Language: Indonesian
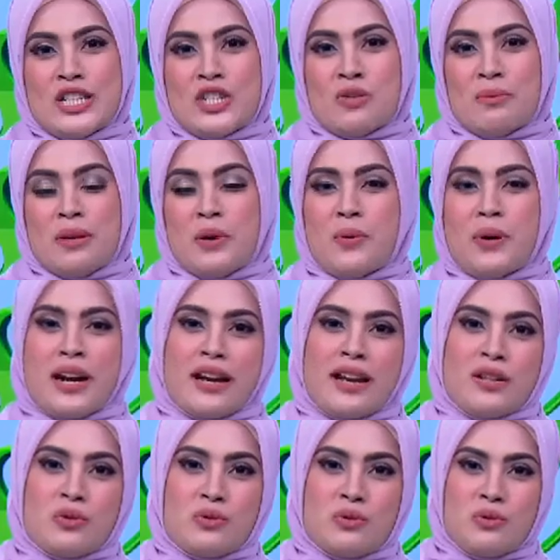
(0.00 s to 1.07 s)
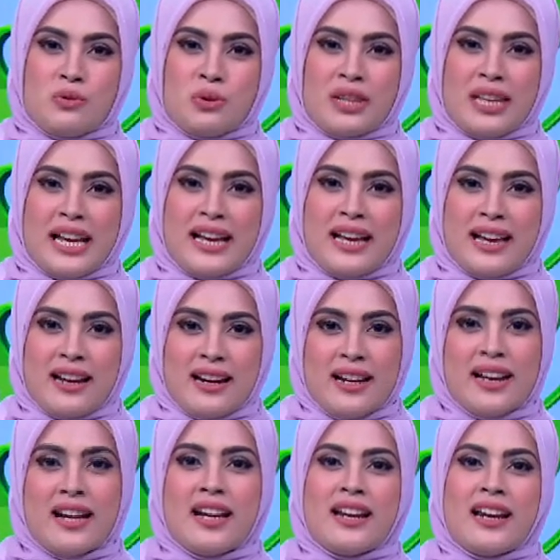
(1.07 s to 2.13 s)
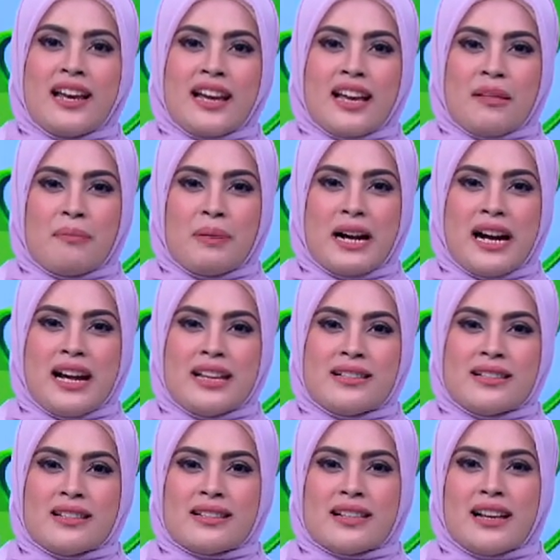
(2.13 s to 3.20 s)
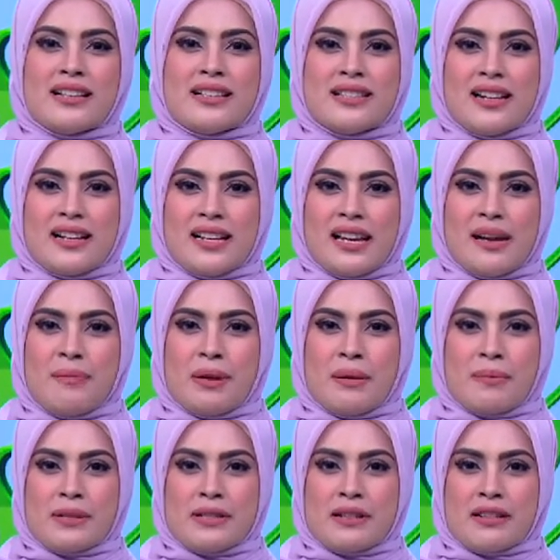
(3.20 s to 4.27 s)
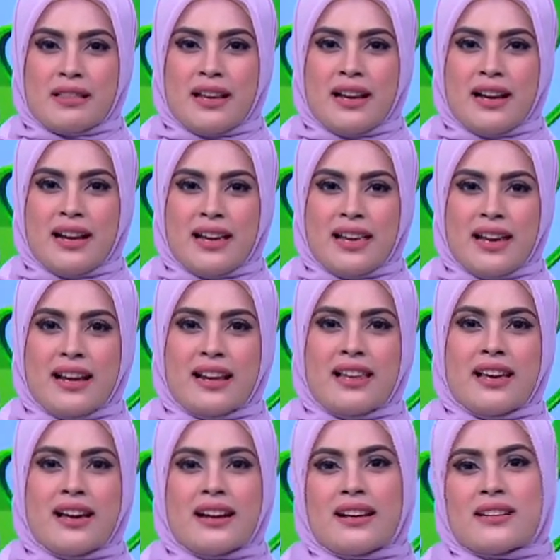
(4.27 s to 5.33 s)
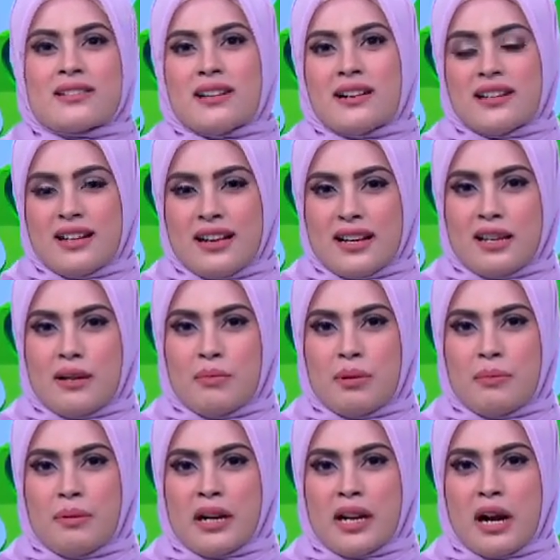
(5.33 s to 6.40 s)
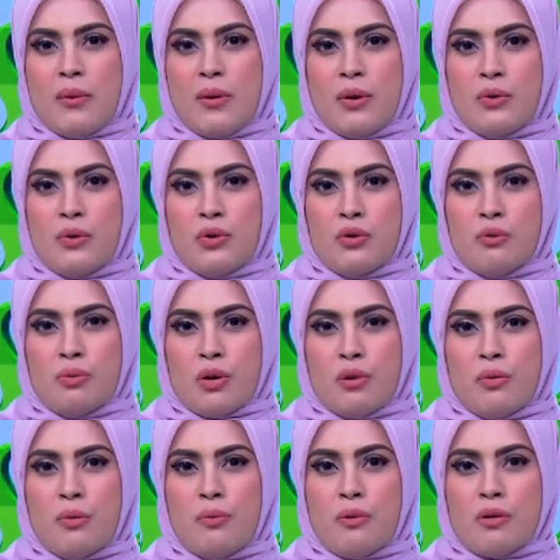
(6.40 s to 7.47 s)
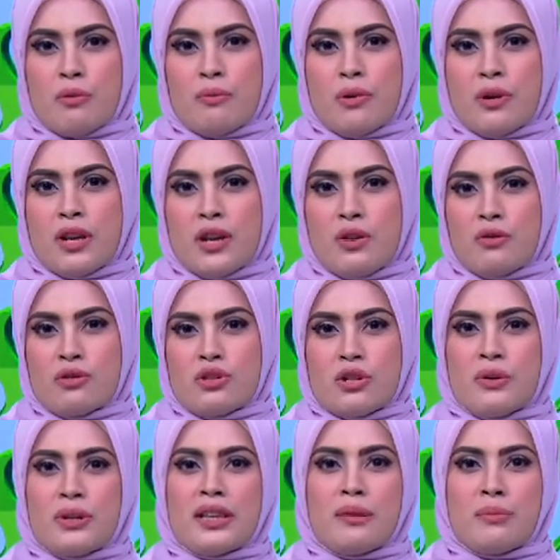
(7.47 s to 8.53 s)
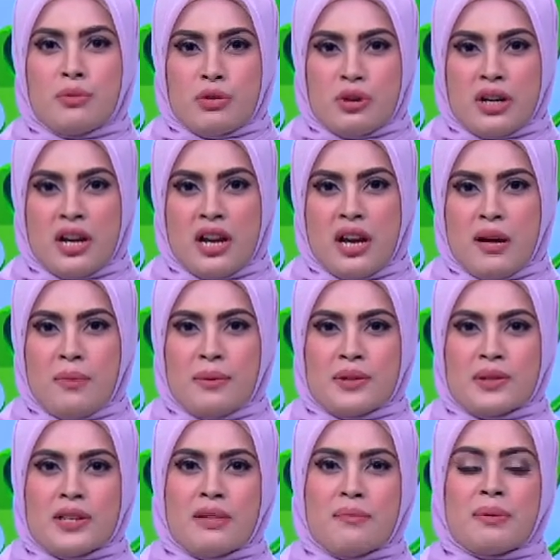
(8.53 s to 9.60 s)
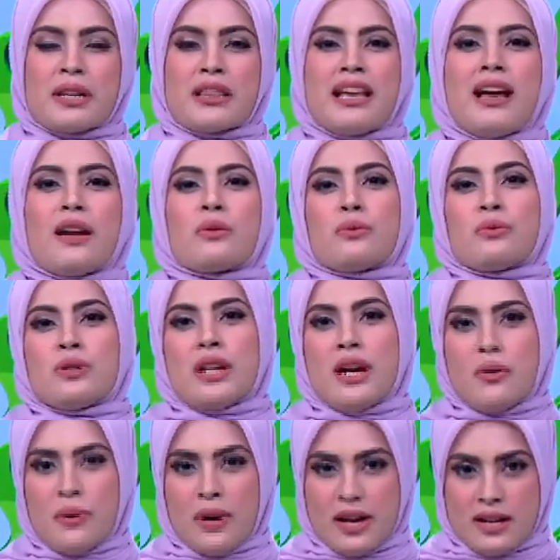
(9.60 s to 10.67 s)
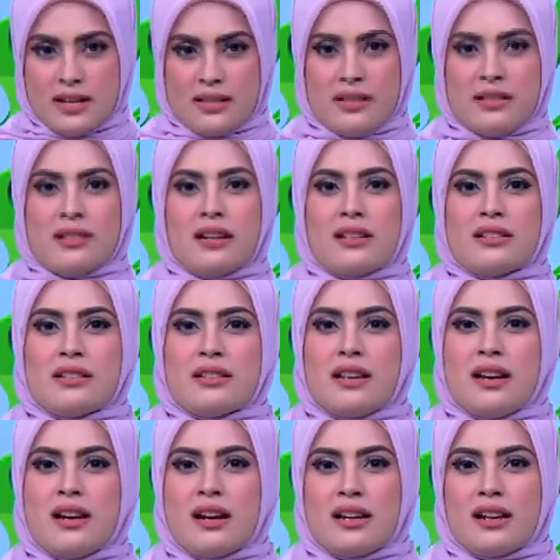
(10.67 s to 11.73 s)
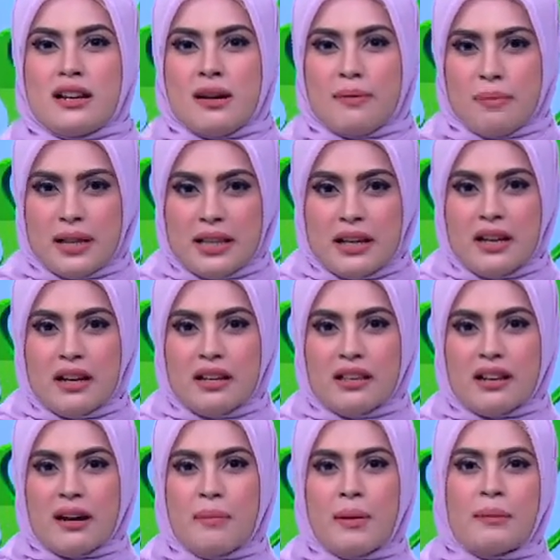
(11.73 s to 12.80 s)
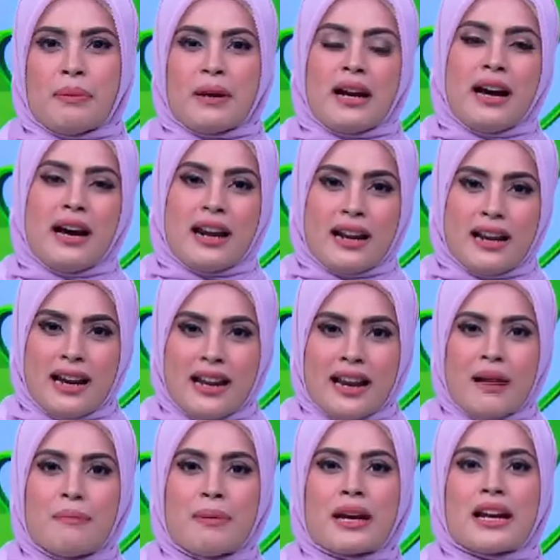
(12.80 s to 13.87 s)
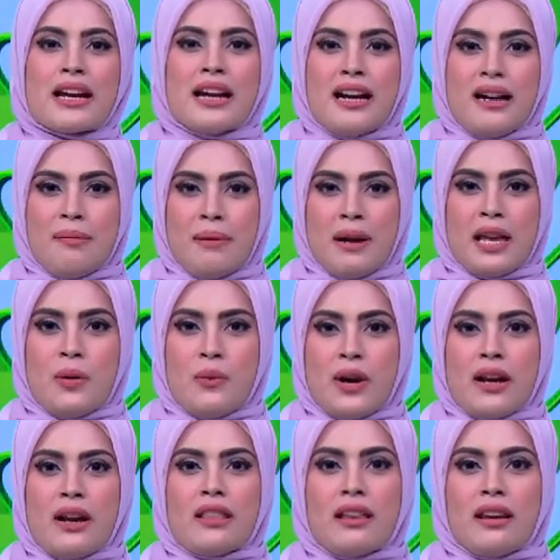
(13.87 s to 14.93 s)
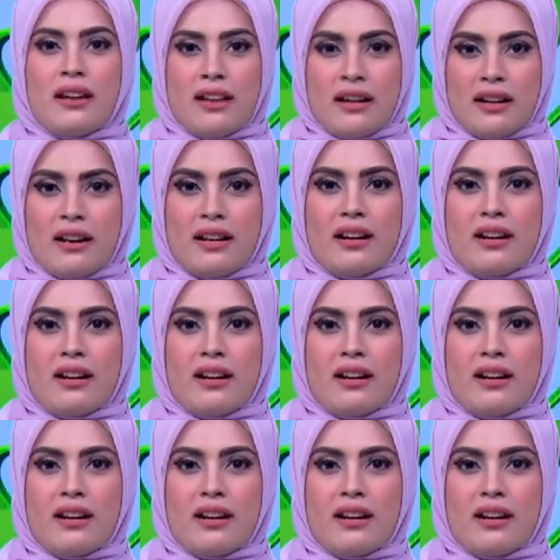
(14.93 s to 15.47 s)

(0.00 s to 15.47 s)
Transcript: sejumlah warga suku Tengger nekat mengais sesaji yang dilempar peserta Yadia Kasada di bibir kawah Gunung Bromo Probolinggo, Jawa Timur. Meski bertaruh nyawa, sesaji yang didapat teramat berharga dan berkah bagi warga Tengger.